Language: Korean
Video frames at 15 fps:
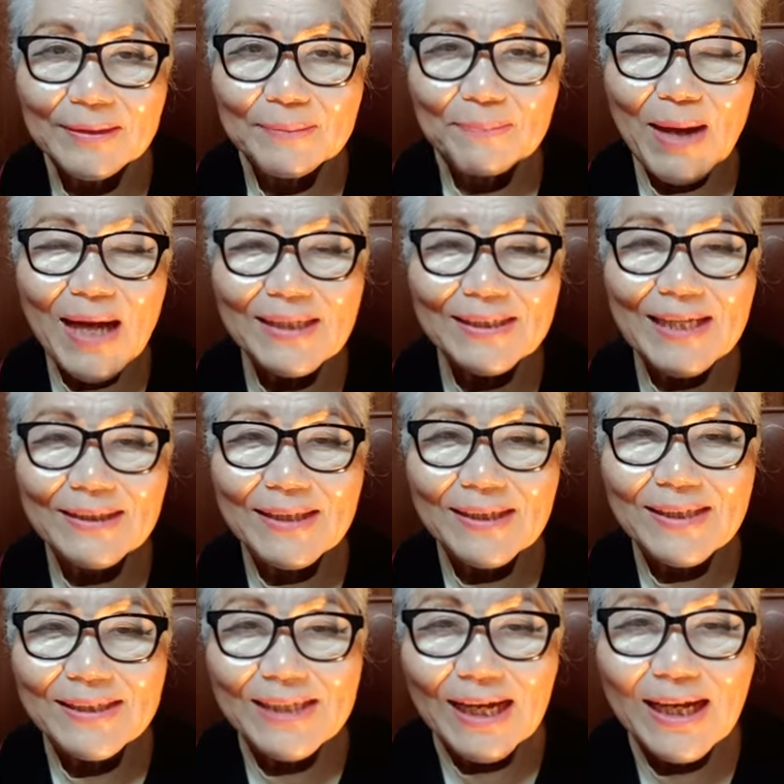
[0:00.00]
마귀
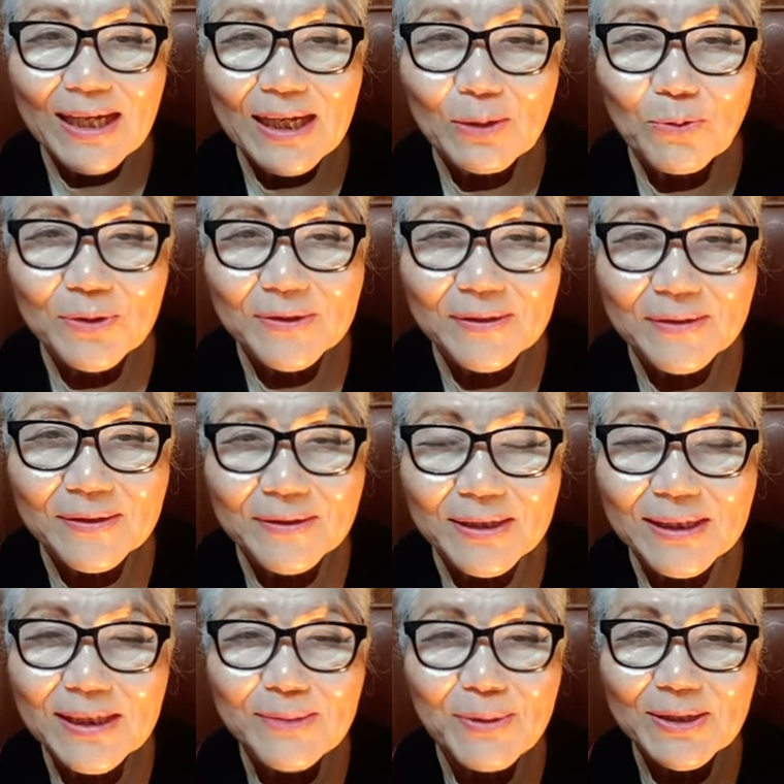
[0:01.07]
사탄이 장악하고 있어서
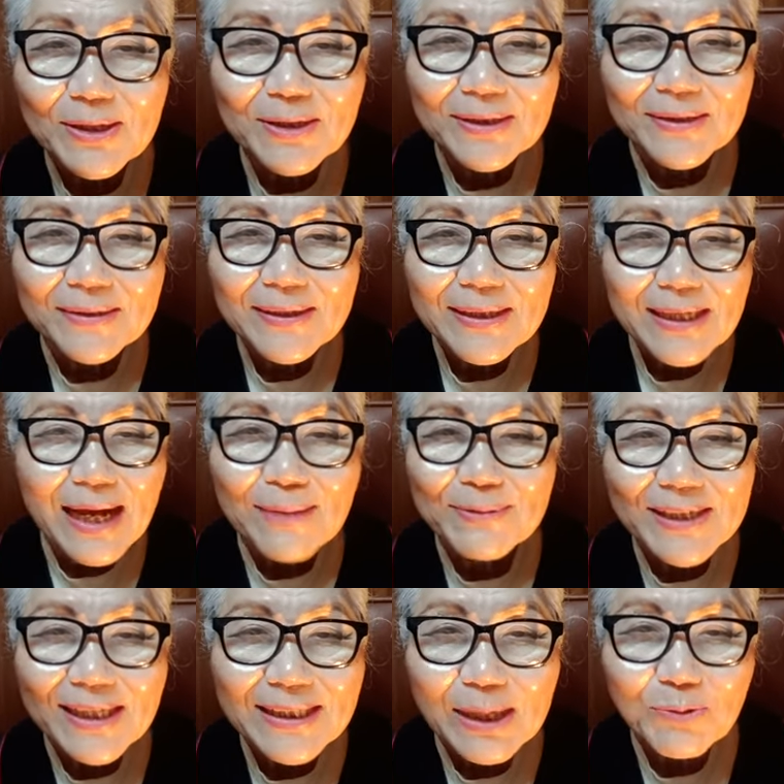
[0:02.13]
그 입에서는
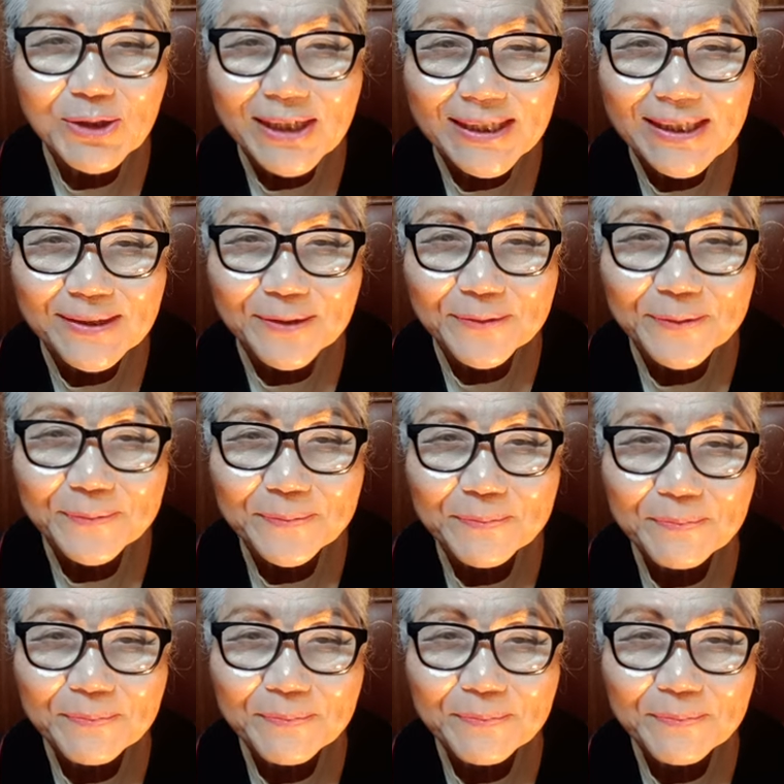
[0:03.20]
감사가 나오지 않아요.